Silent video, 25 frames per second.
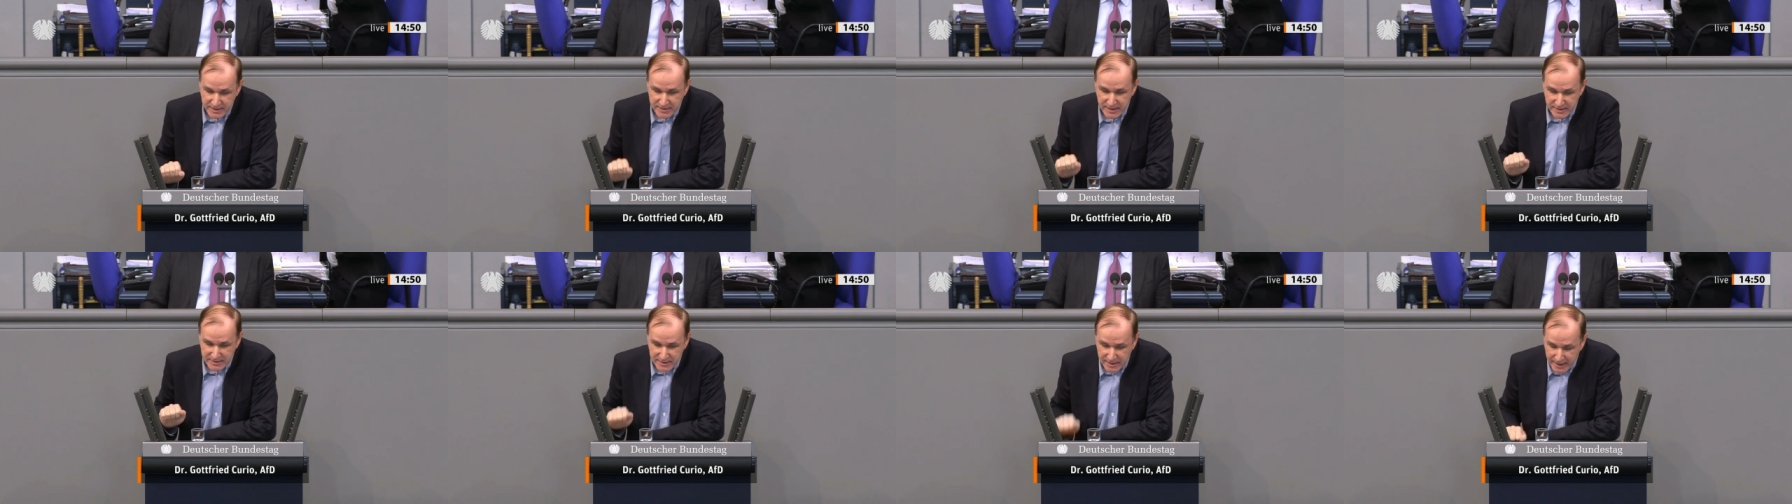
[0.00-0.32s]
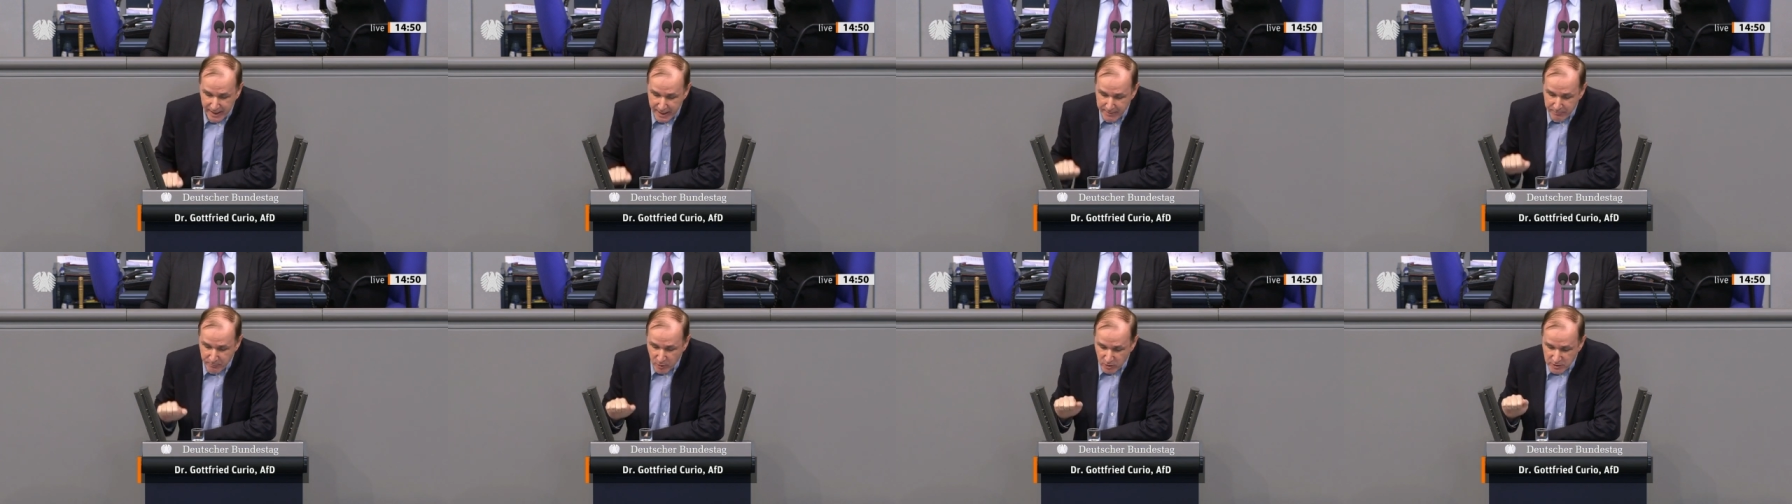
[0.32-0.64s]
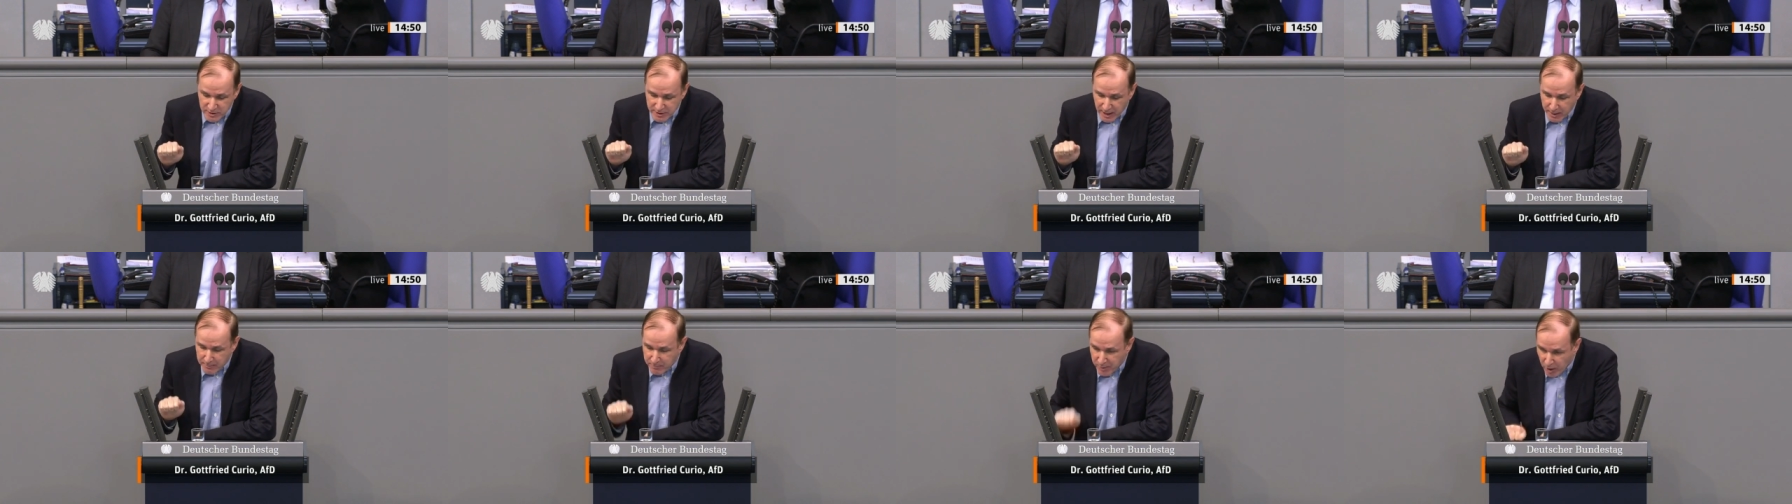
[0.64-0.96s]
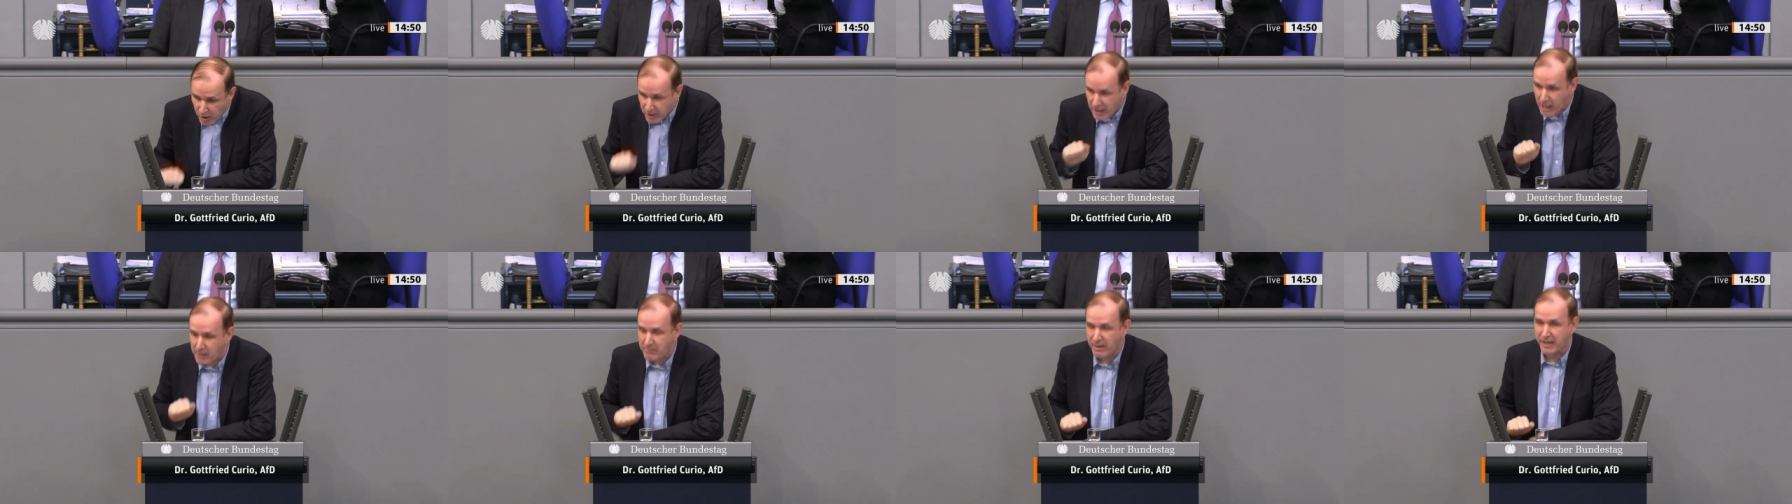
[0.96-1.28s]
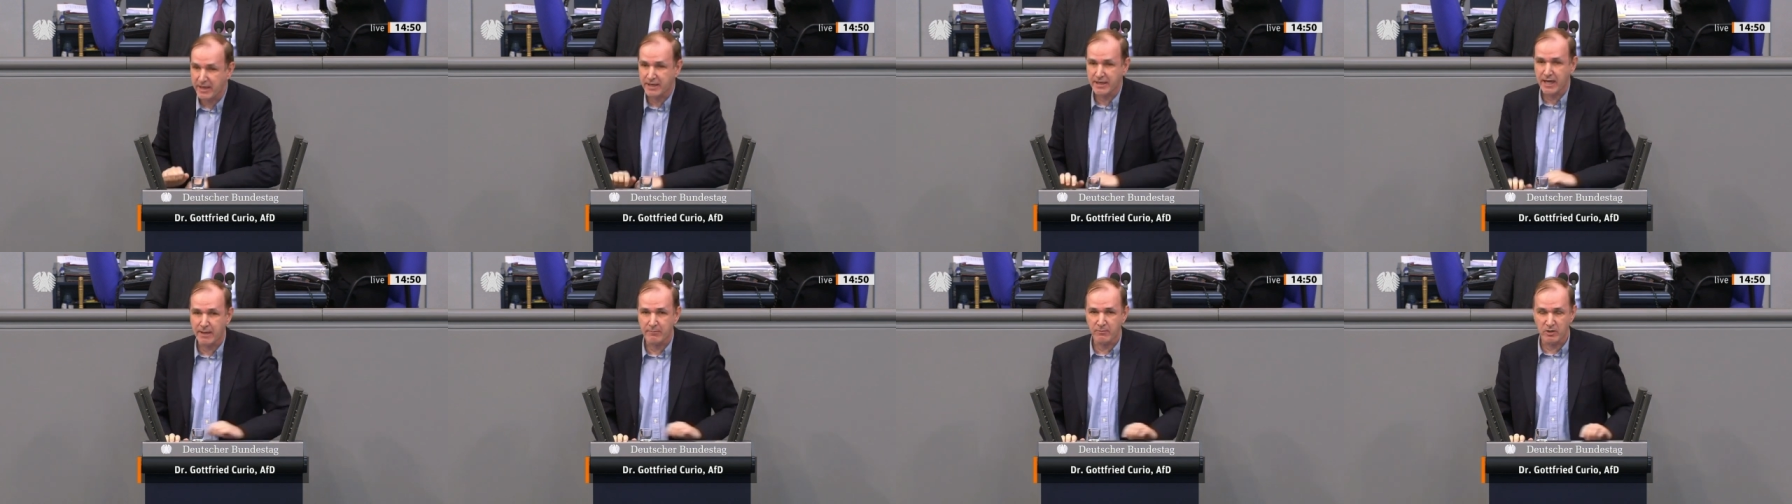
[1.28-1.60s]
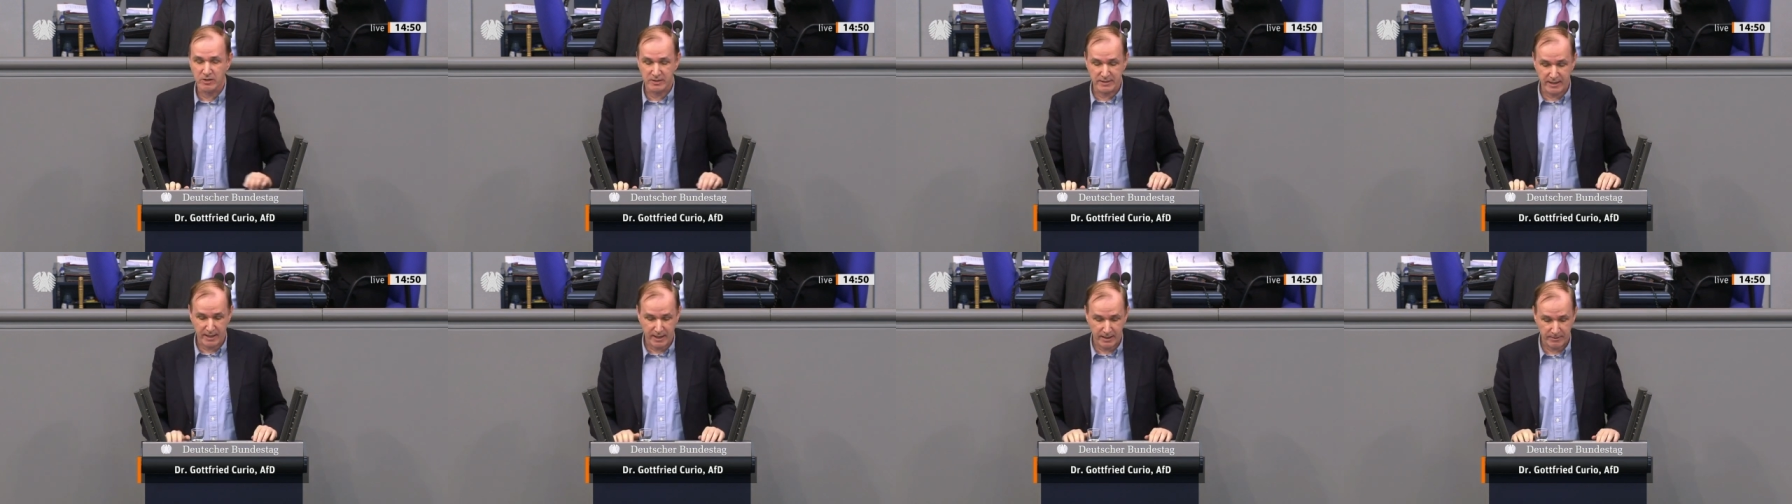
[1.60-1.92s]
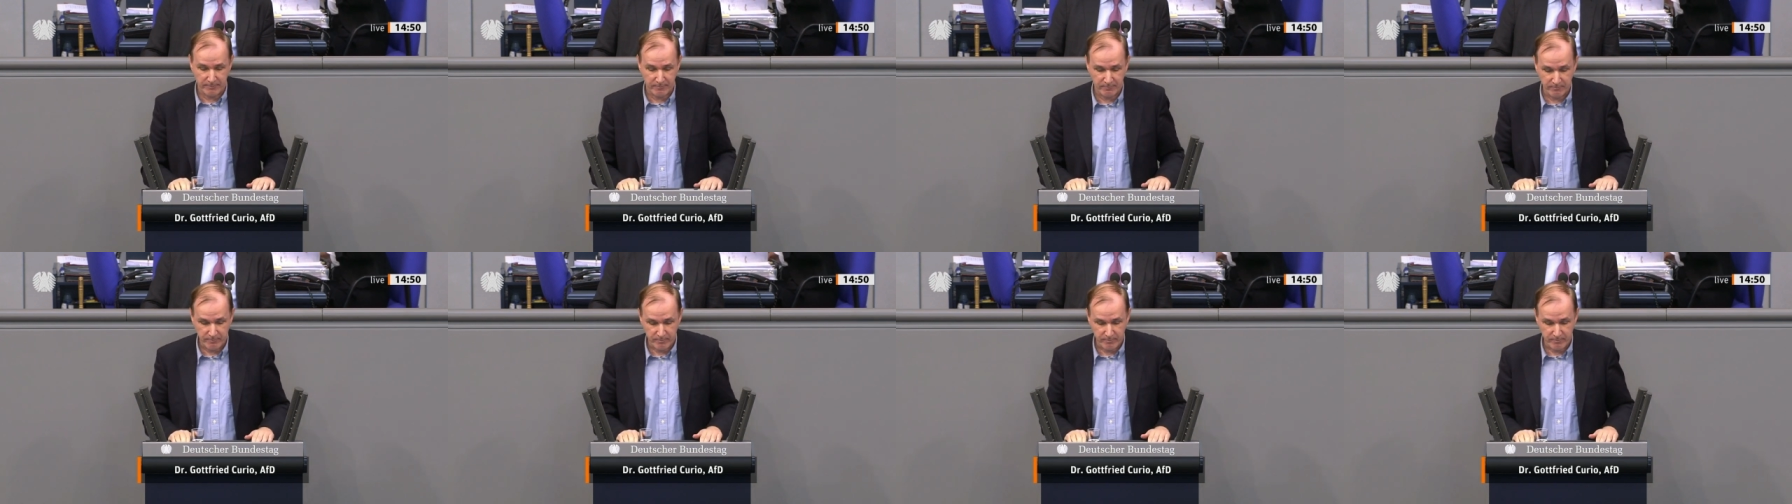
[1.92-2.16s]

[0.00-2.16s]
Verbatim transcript: das Leben unserer Bürger, meine Damen und Herren.